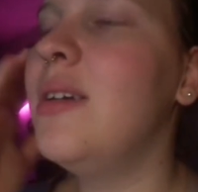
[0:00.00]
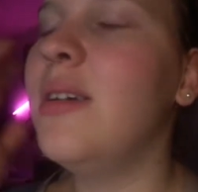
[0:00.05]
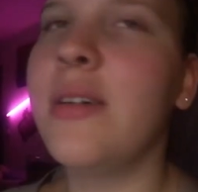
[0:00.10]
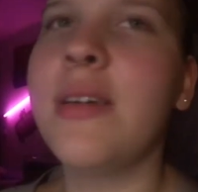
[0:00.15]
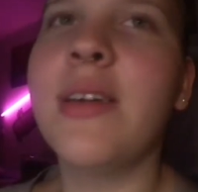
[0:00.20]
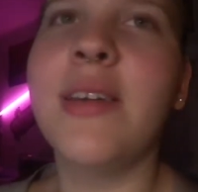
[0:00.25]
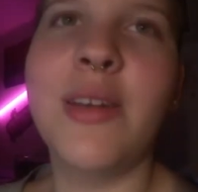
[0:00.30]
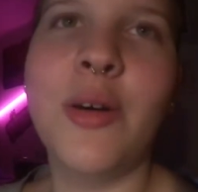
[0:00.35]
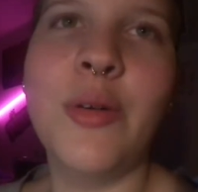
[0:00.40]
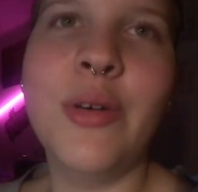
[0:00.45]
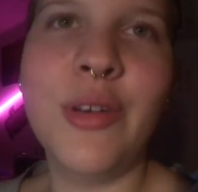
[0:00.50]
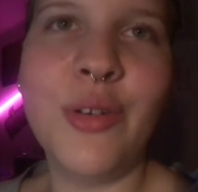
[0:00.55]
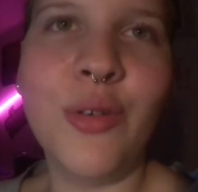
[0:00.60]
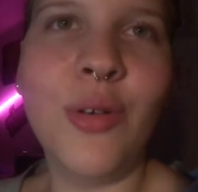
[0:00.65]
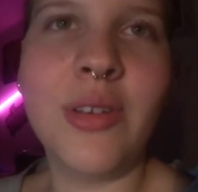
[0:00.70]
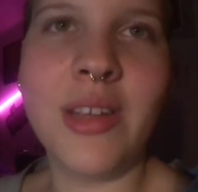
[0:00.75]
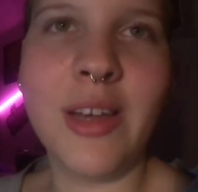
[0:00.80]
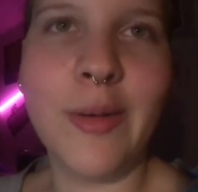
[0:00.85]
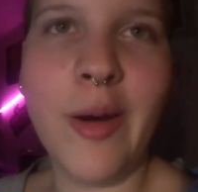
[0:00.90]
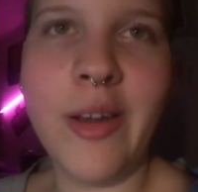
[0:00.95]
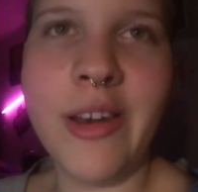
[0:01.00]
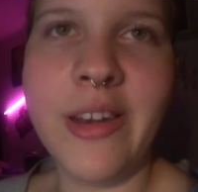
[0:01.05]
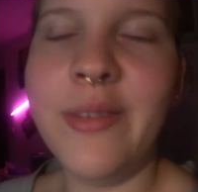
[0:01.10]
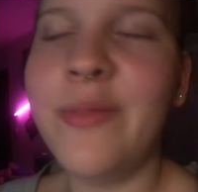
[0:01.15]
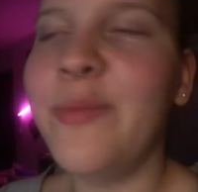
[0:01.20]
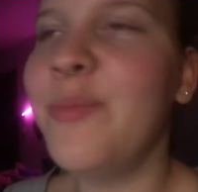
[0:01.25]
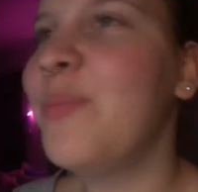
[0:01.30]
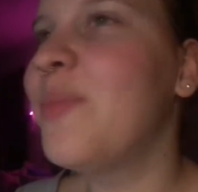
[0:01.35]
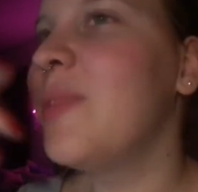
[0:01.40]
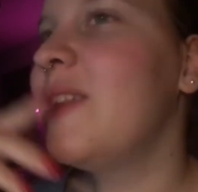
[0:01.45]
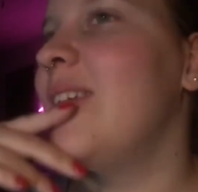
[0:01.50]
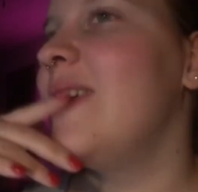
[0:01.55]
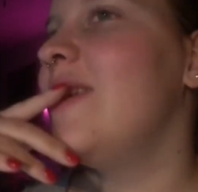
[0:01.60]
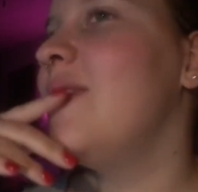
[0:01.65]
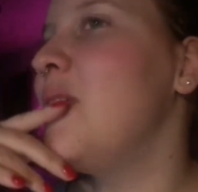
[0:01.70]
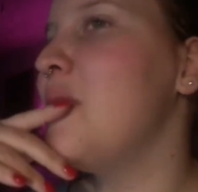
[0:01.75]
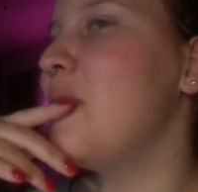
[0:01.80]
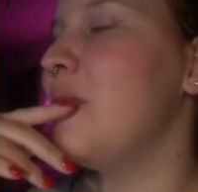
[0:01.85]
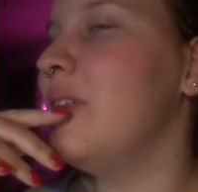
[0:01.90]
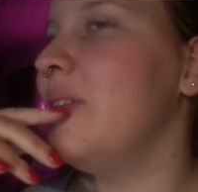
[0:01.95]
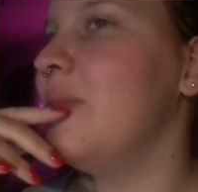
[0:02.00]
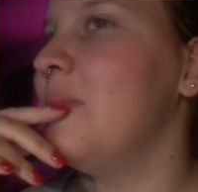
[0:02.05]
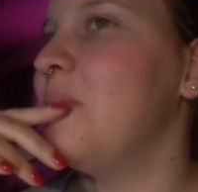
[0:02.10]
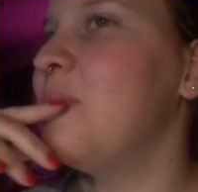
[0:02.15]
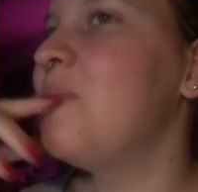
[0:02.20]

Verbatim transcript: Genau hinguckt, aber ne? Wenn man